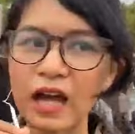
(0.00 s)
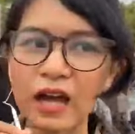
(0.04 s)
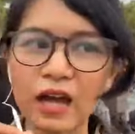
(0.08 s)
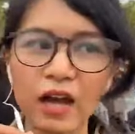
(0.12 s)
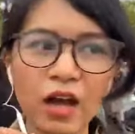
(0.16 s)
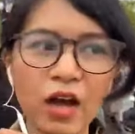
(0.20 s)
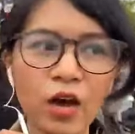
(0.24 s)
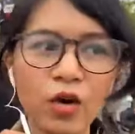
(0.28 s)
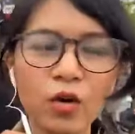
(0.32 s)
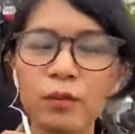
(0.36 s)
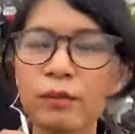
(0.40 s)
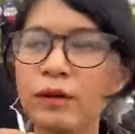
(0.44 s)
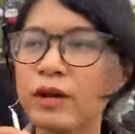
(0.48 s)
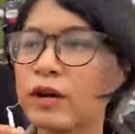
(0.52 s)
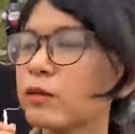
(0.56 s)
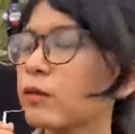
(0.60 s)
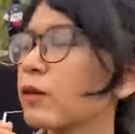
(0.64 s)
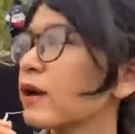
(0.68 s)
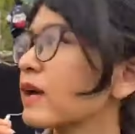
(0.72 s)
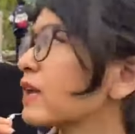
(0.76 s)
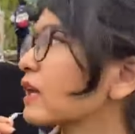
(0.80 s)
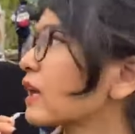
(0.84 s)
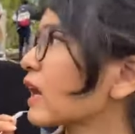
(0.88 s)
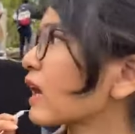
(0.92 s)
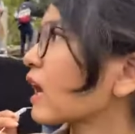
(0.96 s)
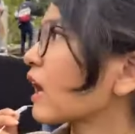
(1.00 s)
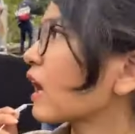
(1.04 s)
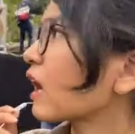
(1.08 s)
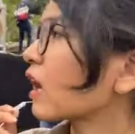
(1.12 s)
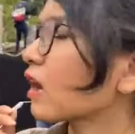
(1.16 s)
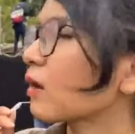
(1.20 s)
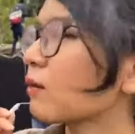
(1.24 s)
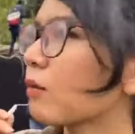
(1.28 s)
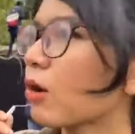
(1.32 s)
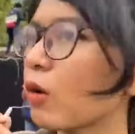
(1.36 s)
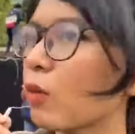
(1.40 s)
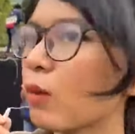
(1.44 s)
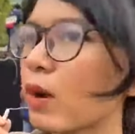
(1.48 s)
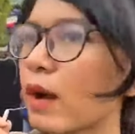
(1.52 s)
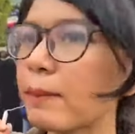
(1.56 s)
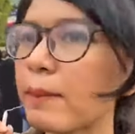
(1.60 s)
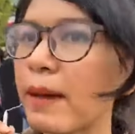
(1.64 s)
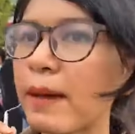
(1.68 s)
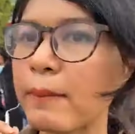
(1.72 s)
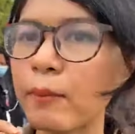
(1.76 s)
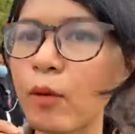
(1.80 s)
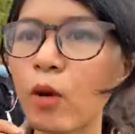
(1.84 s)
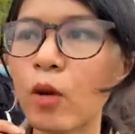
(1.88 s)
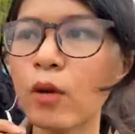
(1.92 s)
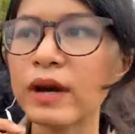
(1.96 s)
ค่ะก็คุณเพนกวินนะคะก็บอกว่า
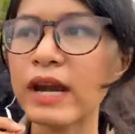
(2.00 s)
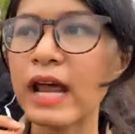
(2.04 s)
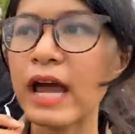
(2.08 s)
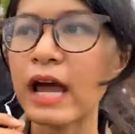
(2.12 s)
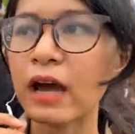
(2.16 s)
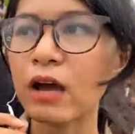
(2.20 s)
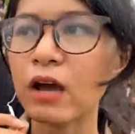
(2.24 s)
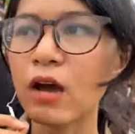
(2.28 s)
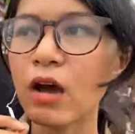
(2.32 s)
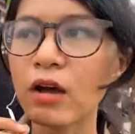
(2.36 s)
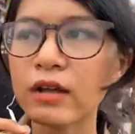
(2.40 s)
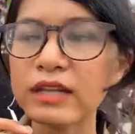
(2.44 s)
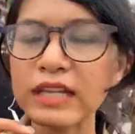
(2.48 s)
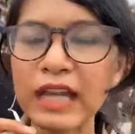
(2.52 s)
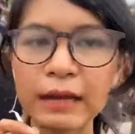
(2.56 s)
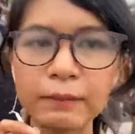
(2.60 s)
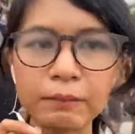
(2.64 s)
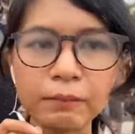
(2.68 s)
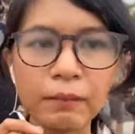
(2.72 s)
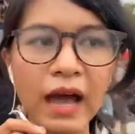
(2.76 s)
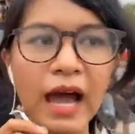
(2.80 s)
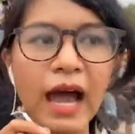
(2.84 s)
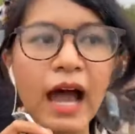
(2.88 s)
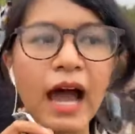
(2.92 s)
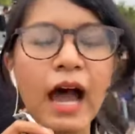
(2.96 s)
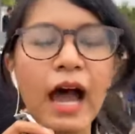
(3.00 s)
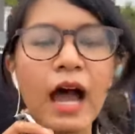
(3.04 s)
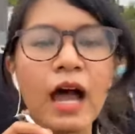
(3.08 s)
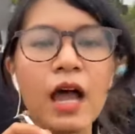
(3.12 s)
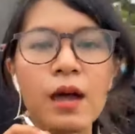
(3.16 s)
8 โมงเนี่ยก็นัดมา